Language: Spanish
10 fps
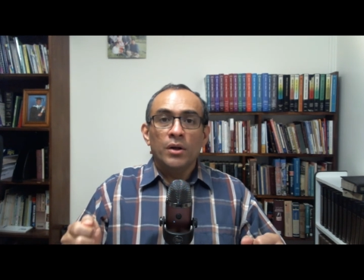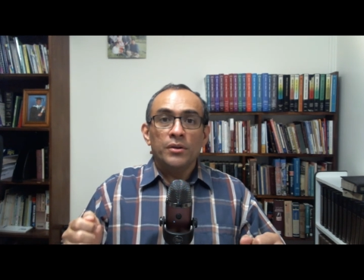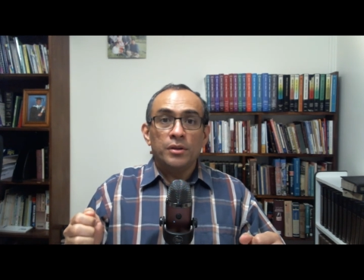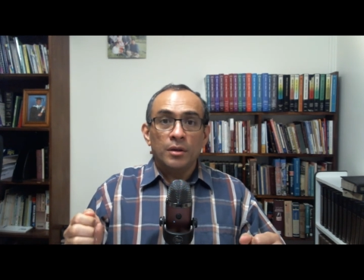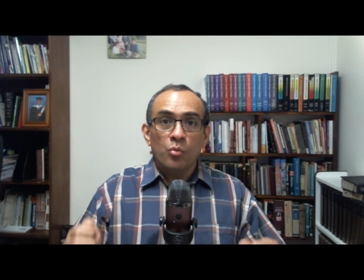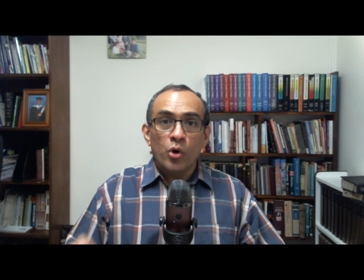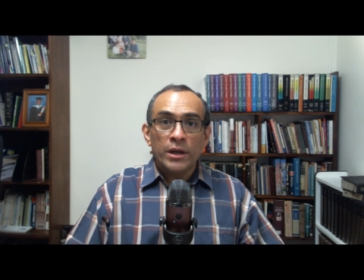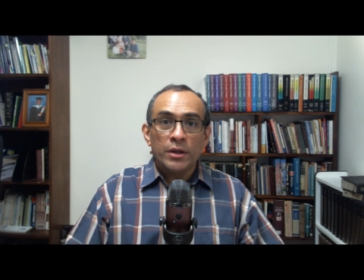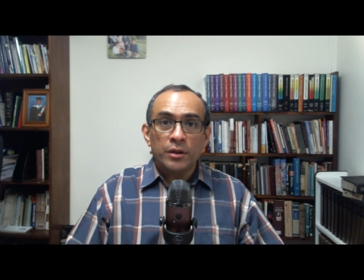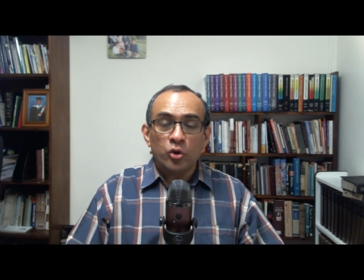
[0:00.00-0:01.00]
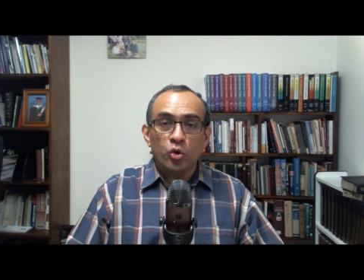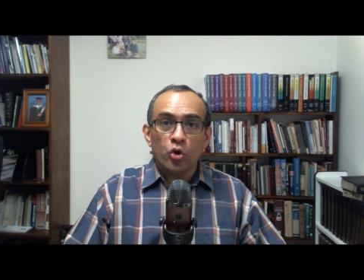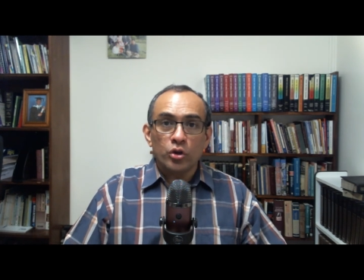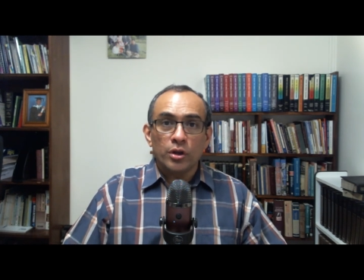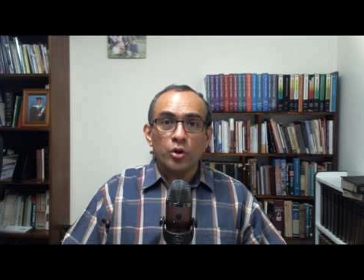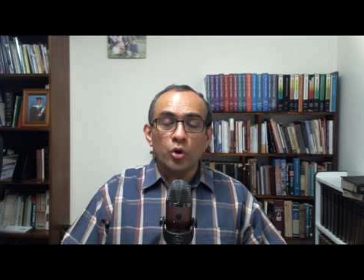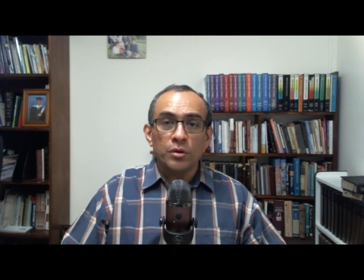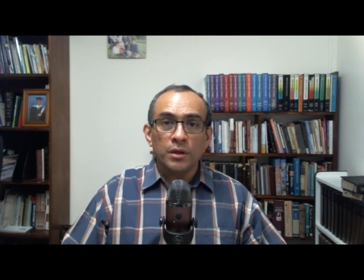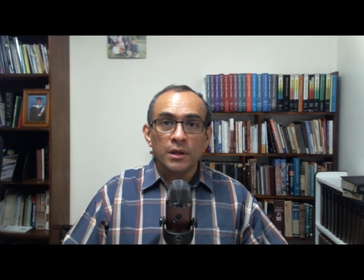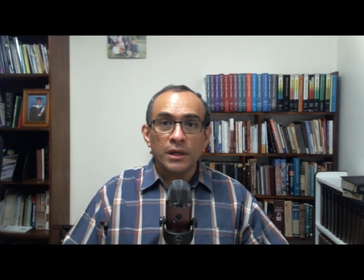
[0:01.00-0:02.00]
Si mueres en tu
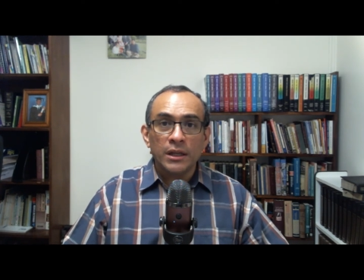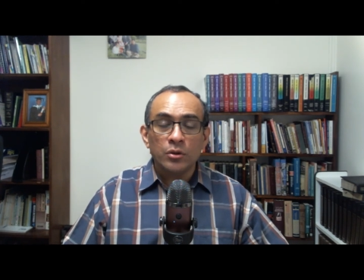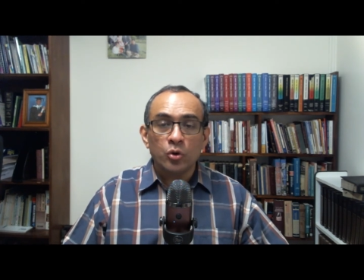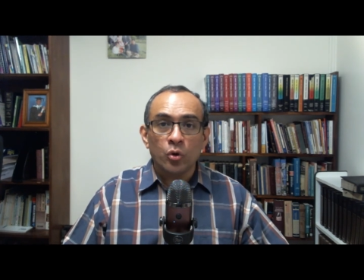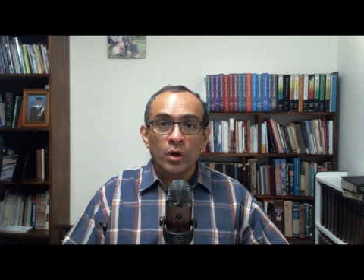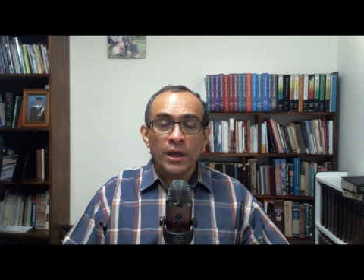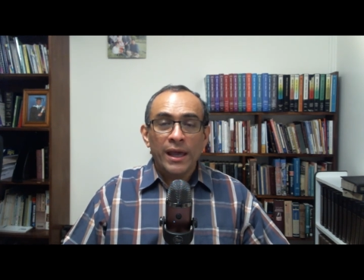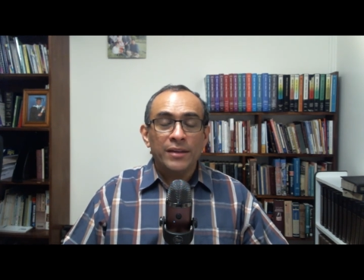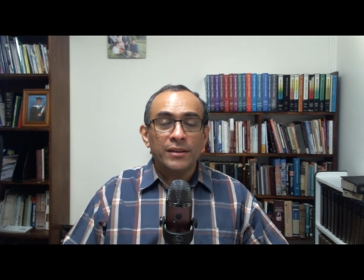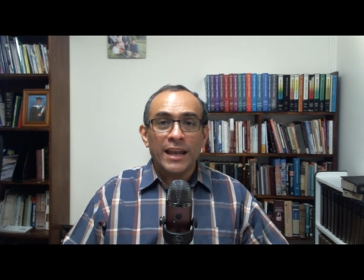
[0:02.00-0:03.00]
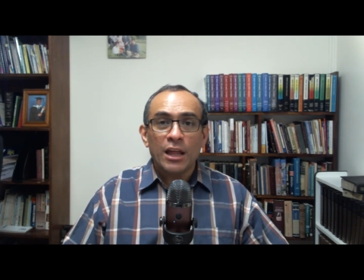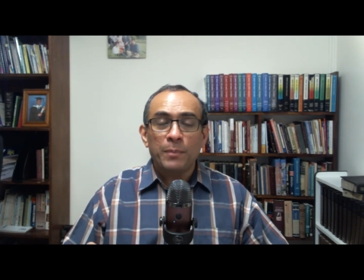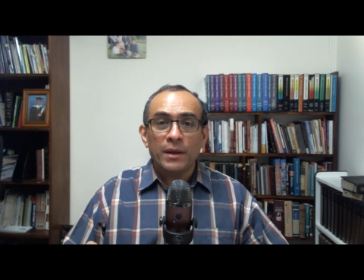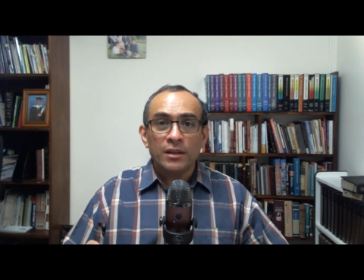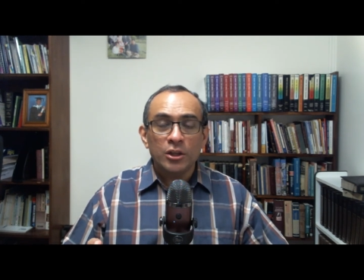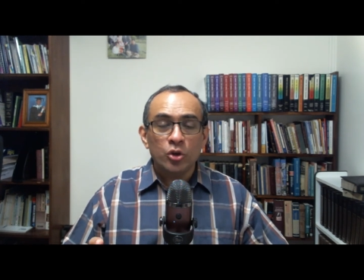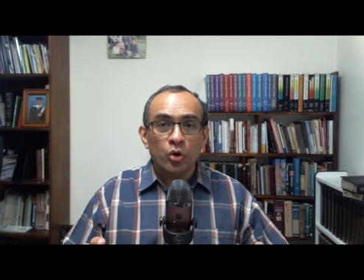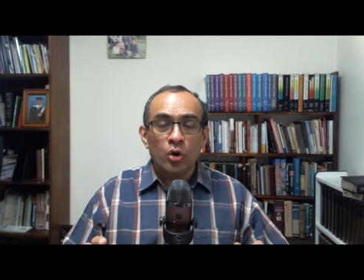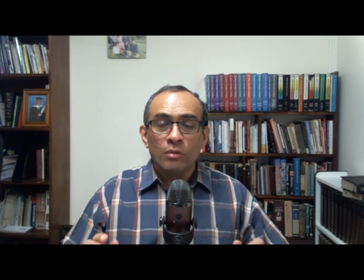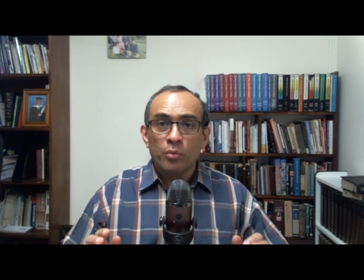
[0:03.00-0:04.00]
condición sin Cristo, estarás
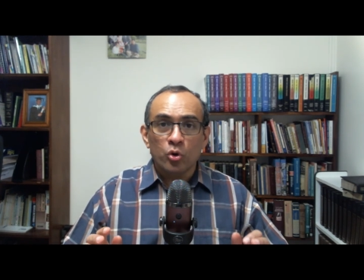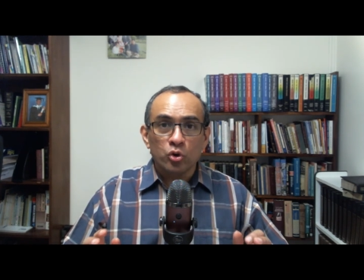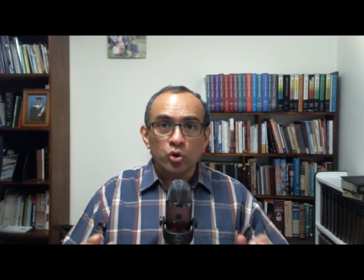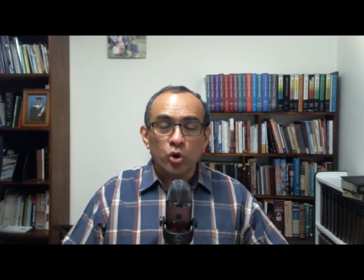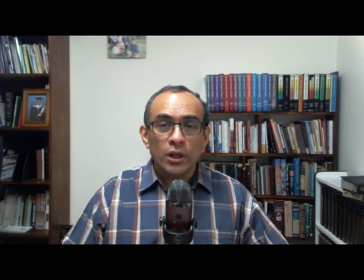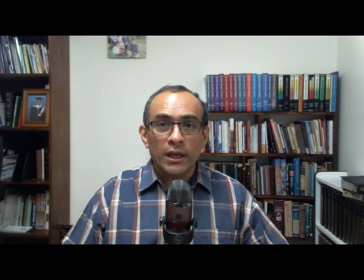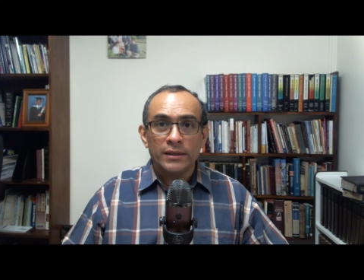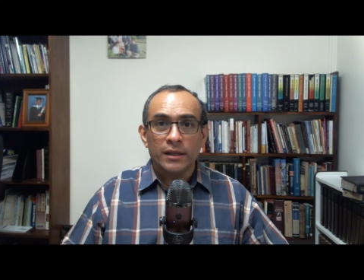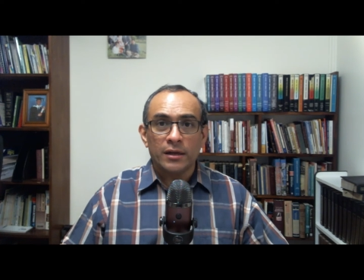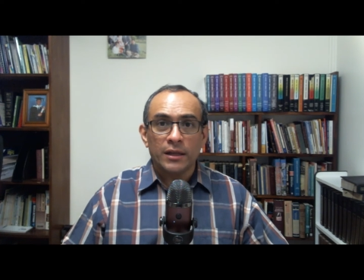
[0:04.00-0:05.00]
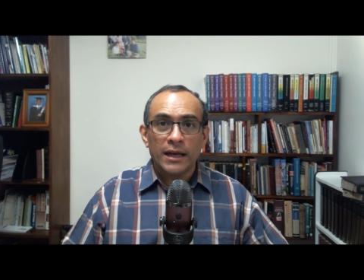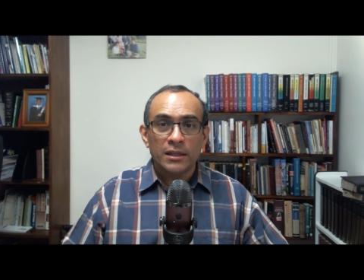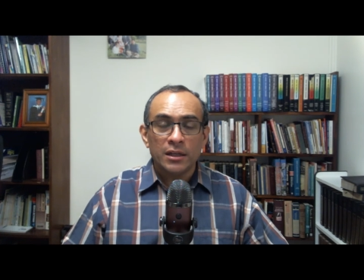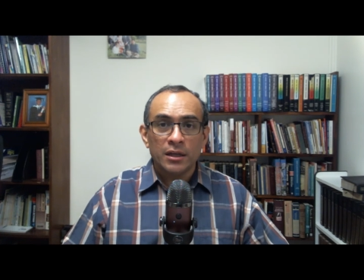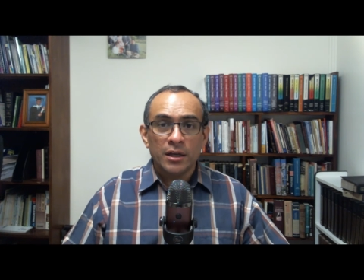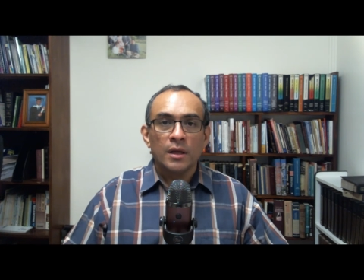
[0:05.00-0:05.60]
perdido por toda la eternidad.